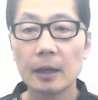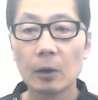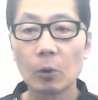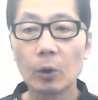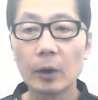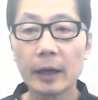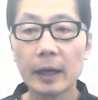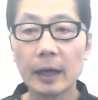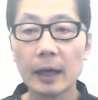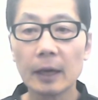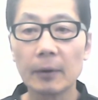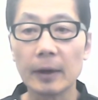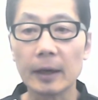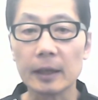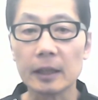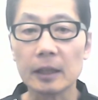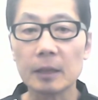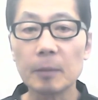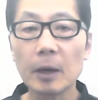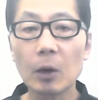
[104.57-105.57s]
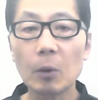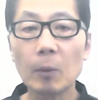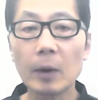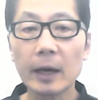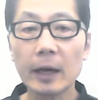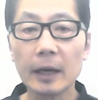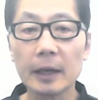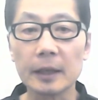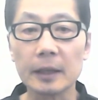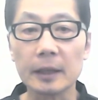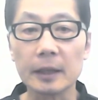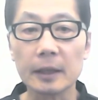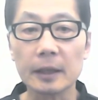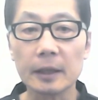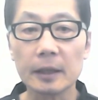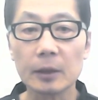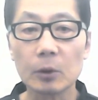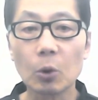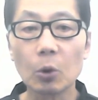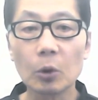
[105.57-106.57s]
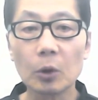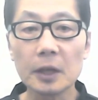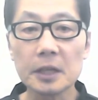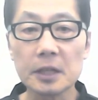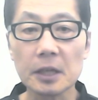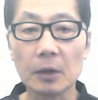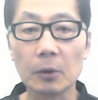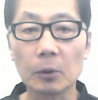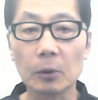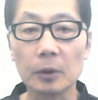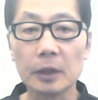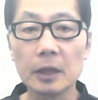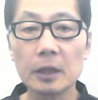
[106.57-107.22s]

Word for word: これからはきめ細かい高齢者の